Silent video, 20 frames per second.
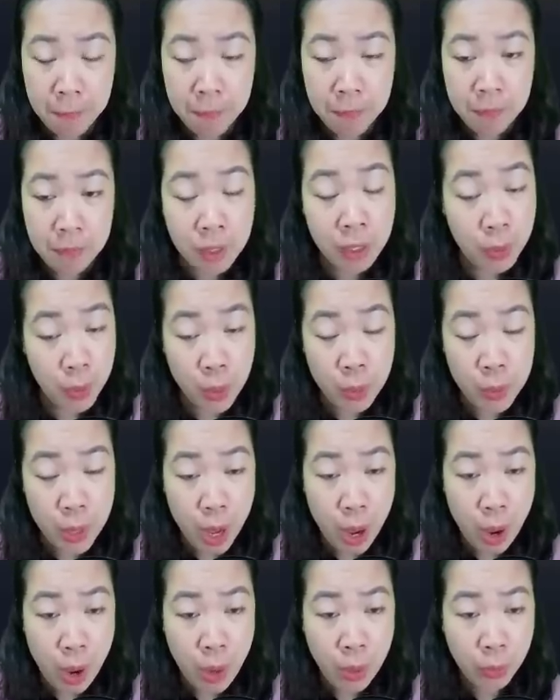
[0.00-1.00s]
Từ lúc
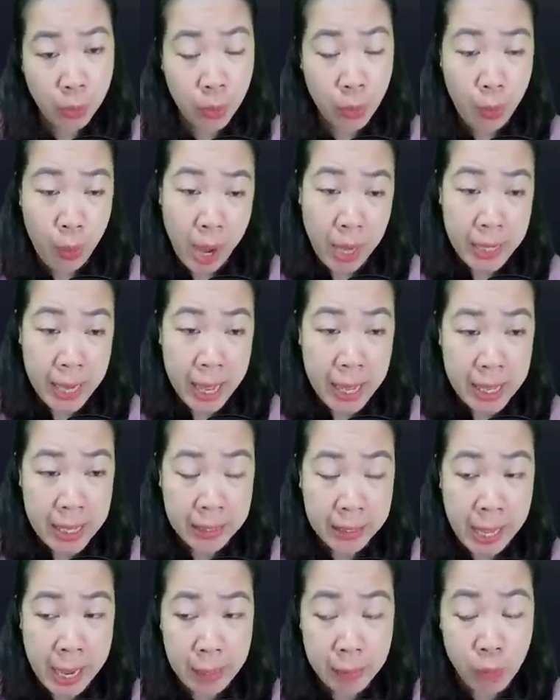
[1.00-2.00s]
đó, Tô Noãn đã
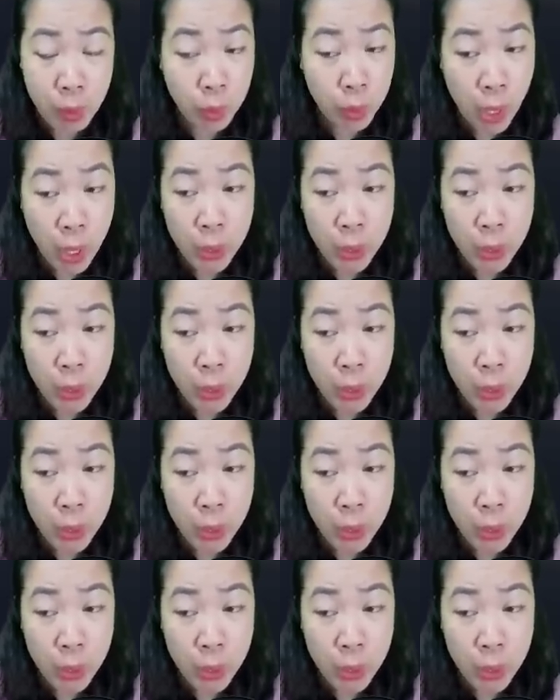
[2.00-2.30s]
hình thành một thói